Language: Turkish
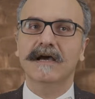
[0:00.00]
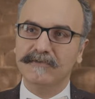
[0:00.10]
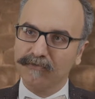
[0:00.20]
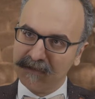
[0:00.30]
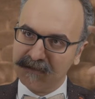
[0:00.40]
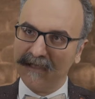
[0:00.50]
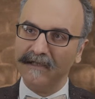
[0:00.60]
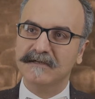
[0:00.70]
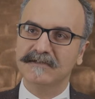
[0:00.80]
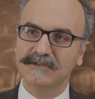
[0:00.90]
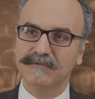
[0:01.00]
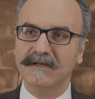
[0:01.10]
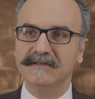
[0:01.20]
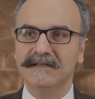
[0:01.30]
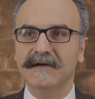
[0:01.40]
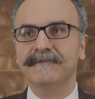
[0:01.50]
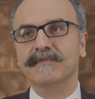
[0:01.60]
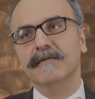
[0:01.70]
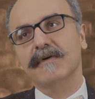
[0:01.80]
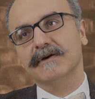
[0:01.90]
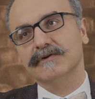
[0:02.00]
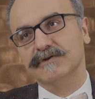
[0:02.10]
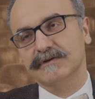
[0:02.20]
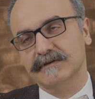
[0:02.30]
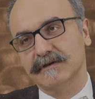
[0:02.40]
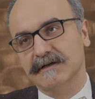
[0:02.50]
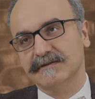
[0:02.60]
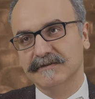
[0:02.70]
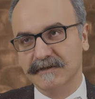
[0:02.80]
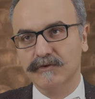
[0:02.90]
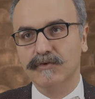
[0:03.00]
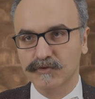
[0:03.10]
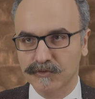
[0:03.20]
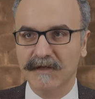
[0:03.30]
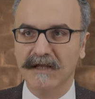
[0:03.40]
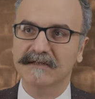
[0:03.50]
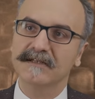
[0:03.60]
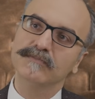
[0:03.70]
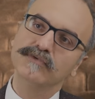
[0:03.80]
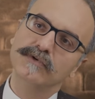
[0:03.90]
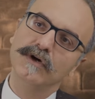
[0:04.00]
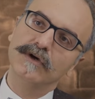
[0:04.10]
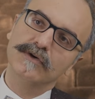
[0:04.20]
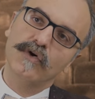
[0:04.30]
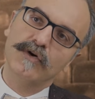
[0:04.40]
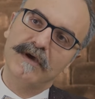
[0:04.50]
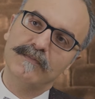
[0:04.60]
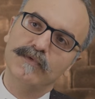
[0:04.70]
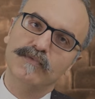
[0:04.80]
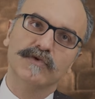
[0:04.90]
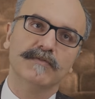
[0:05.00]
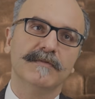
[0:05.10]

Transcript: Hateful Eight'te Chris Mannix'de Mark akışın arasındaki konuşmalarda da bunu görmek mümkündü.